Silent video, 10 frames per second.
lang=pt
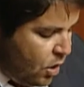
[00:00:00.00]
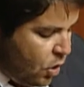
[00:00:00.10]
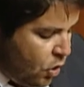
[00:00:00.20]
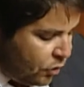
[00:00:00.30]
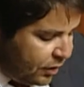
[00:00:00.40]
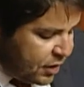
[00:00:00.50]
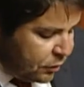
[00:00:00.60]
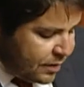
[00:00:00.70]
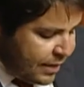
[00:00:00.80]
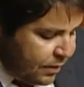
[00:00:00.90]
Outra
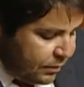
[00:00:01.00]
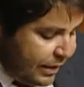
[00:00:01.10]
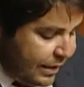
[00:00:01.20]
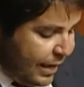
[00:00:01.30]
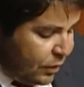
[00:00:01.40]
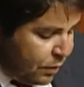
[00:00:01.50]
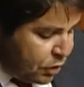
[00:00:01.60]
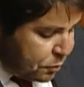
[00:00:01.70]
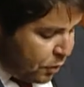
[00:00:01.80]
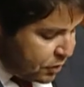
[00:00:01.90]
situação que requer uma
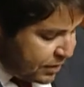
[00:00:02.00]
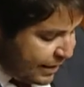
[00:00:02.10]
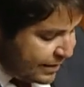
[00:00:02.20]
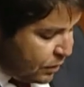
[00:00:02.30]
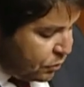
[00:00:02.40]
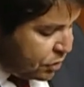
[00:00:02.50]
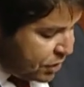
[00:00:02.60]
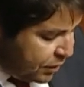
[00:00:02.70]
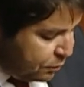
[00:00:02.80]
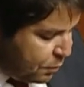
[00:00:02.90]
resposta e ação
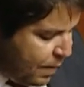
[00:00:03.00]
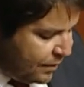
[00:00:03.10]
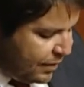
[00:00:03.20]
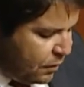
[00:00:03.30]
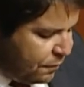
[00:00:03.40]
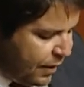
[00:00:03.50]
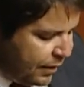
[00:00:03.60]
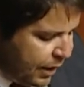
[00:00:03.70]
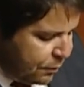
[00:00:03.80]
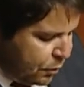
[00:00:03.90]
urgente por parte de quem governa
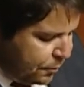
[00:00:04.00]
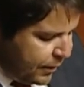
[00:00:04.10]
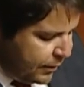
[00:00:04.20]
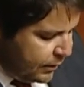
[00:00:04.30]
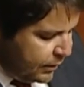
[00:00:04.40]
na República